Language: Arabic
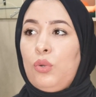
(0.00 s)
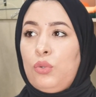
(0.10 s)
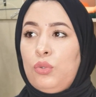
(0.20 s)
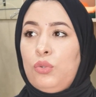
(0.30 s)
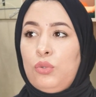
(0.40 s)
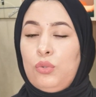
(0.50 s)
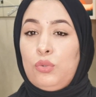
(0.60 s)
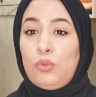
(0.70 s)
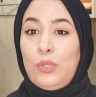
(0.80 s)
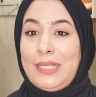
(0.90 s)

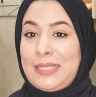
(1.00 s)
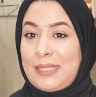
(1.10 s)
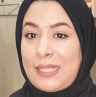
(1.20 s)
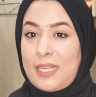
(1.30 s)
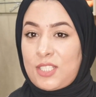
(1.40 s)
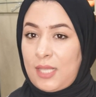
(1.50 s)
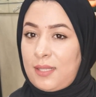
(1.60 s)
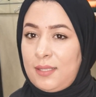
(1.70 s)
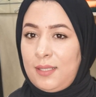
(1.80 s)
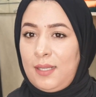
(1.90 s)
وحتى
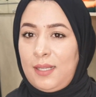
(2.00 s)
تكشطات